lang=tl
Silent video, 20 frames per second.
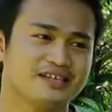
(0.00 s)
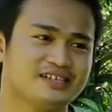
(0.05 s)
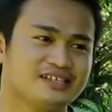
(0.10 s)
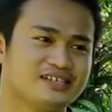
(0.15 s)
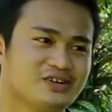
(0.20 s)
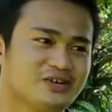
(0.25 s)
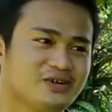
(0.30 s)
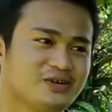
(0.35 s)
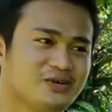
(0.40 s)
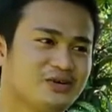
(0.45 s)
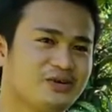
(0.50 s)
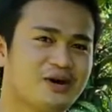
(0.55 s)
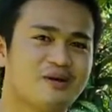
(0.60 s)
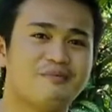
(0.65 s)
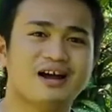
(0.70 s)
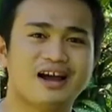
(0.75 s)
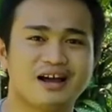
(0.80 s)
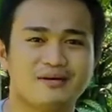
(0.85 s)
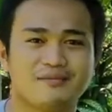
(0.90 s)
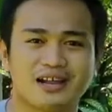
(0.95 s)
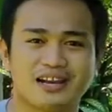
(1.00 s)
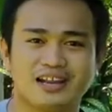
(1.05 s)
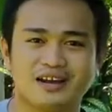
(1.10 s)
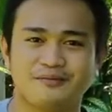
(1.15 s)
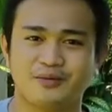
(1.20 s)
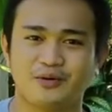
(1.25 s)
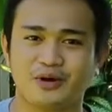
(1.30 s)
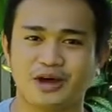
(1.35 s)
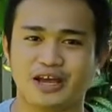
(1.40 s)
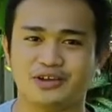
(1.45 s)
So abang-abang lang
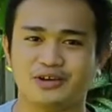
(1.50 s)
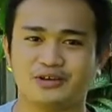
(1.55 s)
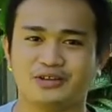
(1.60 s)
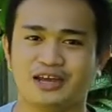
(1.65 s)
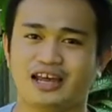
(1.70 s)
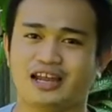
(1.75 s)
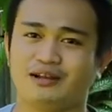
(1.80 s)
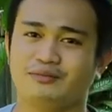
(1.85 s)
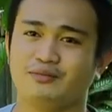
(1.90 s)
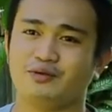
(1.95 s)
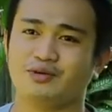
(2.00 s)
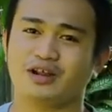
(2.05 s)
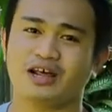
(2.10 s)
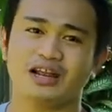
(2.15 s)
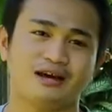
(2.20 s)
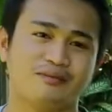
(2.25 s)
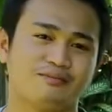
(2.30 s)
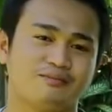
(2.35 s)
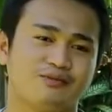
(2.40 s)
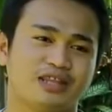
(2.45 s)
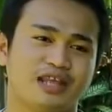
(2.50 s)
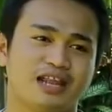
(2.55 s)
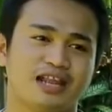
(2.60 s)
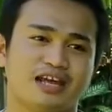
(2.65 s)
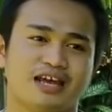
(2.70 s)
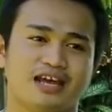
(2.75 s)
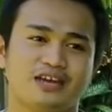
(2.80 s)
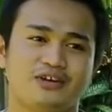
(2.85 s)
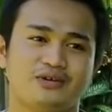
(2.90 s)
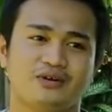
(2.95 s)
po kayo dahil mura lang po
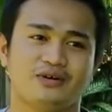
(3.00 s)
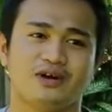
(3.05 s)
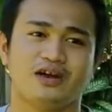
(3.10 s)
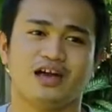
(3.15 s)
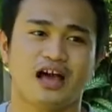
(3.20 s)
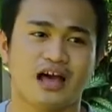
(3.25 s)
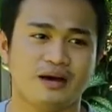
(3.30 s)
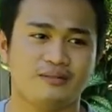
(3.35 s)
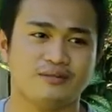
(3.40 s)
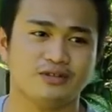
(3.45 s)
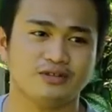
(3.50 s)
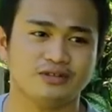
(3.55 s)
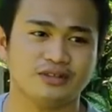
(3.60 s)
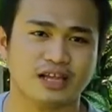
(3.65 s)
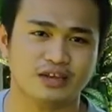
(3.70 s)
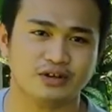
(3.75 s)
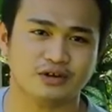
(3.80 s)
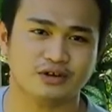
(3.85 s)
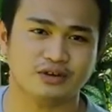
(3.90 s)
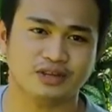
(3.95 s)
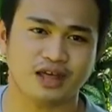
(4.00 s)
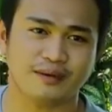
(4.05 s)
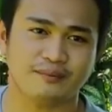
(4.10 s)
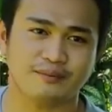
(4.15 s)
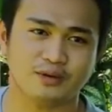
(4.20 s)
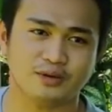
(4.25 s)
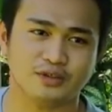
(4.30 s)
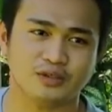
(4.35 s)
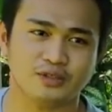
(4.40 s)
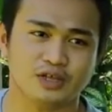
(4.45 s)
talaga yung amount na yon
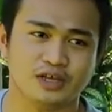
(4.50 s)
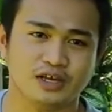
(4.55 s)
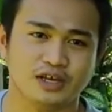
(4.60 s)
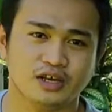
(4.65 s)
tapos